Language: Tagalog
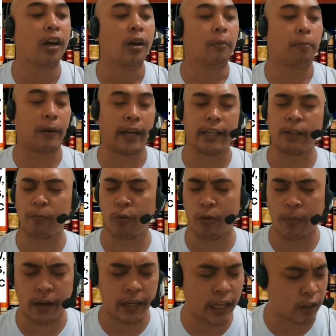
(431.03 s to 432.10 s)
prize pool
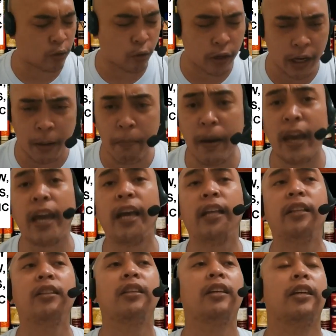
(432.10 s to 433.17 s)
man yan,
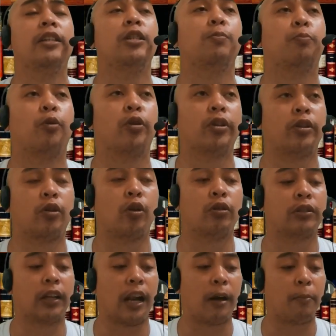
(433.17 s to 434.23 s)
tournament, e-sport
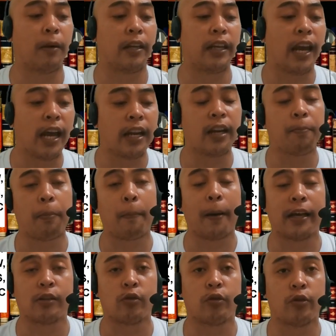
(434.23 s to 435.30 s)
contract man yan
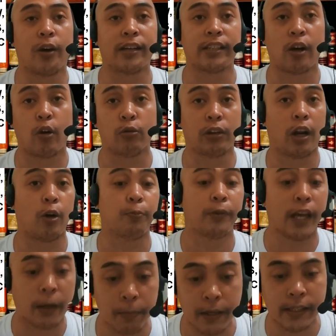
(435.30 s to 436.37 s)
napapasok papasok nyo as a contract of
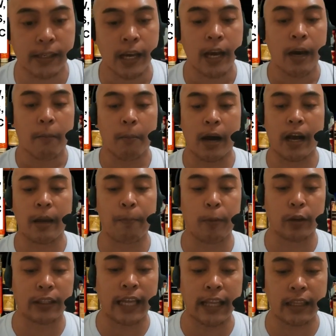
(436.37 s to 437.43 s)
service, bang
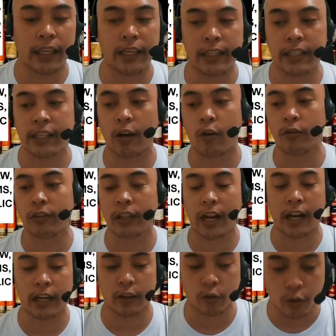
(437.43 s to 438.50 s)
importante, hindi siya
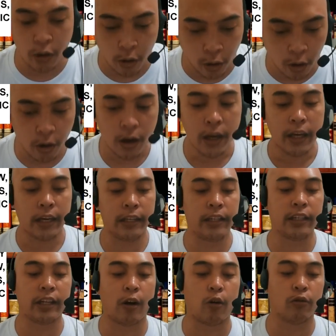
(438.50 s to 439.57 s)
contrary to law, hindi
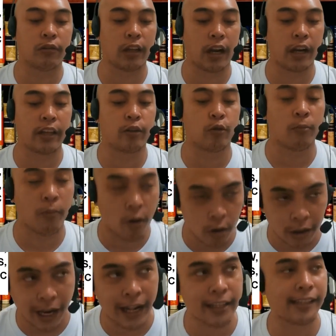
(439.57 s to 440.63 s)
siya contrary to
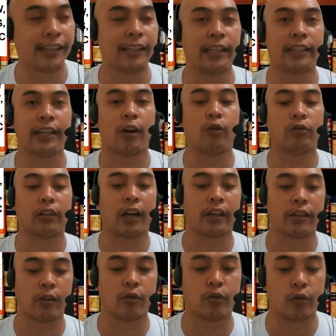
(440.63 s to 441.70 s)
morals, hindi siya contrary
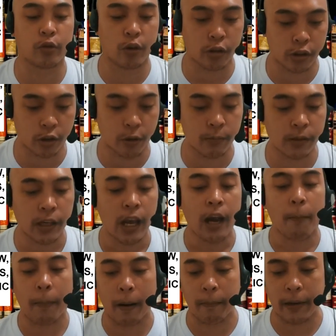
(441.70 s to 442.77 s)
sa good customs,
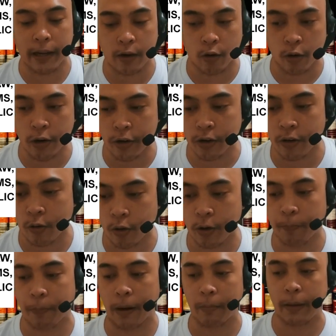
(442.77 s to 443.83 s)
public order, or
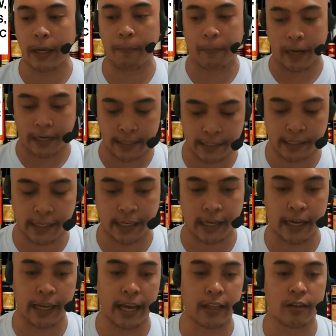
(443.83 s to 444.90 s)
public policy.
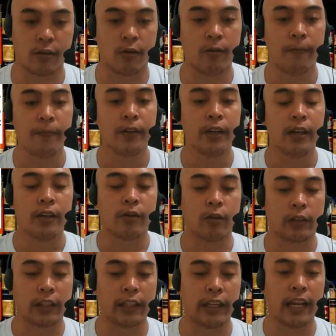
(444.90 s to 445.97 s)
Ayan, so, So
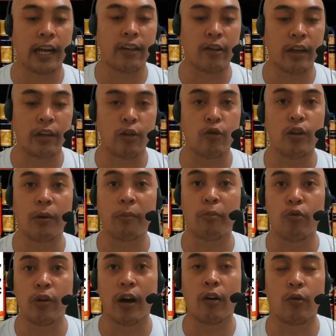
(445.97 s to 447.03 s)
tatandaan niyo yan, yun yung
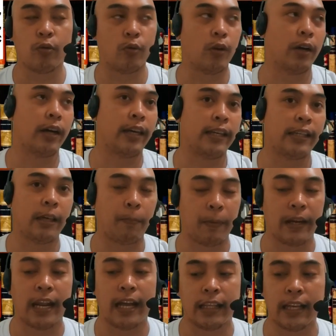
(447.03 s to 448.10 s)
muna uh,
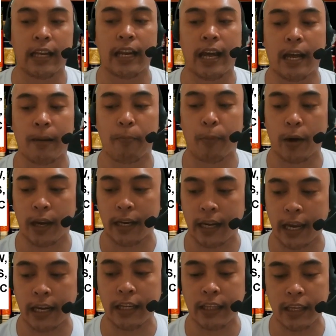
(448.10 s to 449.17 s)
isipin natin na pwede
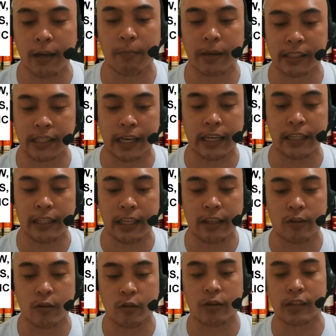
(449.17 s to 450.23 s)
anything basta hindi
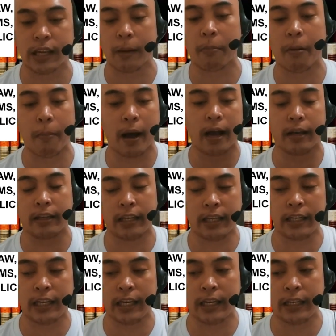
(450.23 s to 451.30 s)
doon sa baba. Hindi
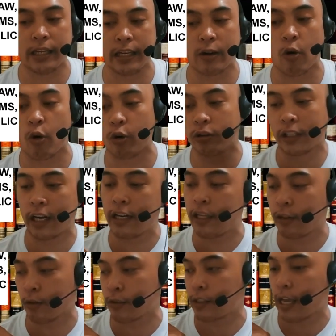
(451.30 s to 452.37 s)
hindi hindi ko kontra
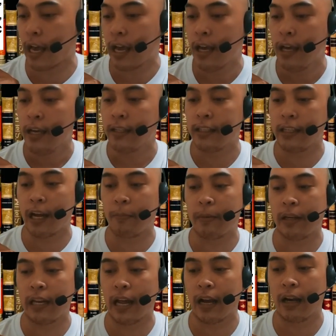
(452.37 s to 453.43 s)
dito sa
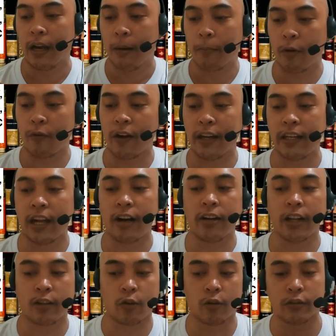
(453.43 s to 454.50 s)
sinabi lang provide they are
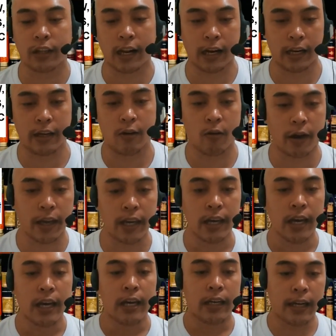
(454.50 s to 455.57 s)
not contrary. Okay?
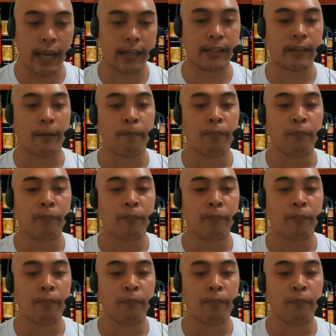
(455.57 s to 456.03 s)
Next.